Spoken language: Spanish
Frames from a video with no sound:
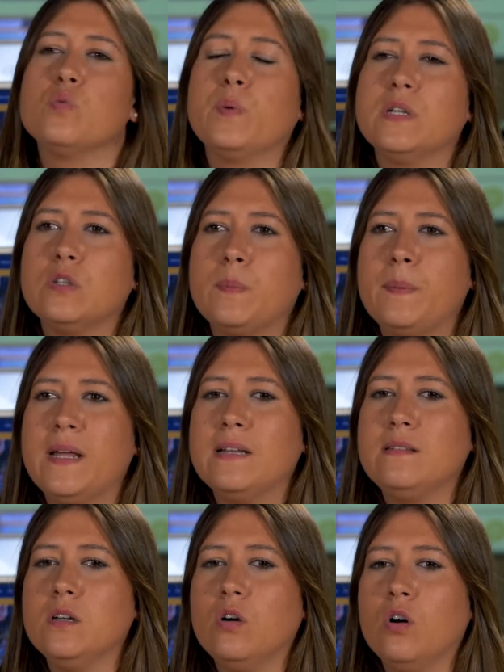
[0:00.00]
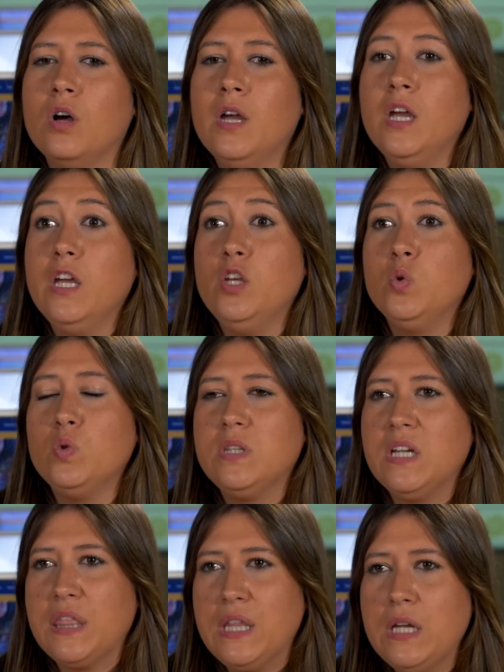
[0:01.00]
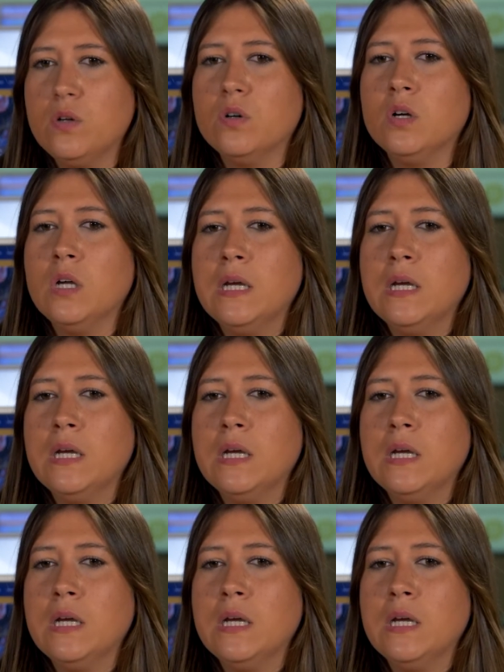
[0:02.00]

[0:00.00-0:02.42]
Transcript: supuestos prácticos, y un tercero